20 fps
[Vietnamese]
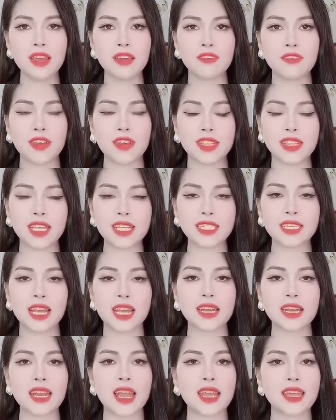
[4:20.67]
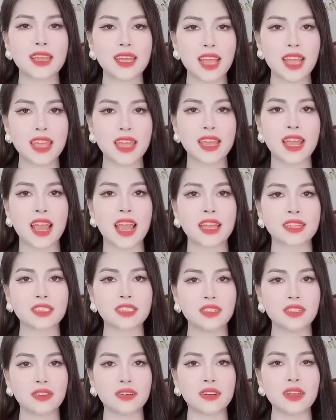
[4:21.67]
và tình trạng này ngày càng
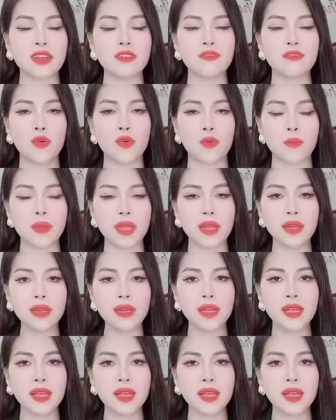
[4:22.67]
trở nên phổ biến.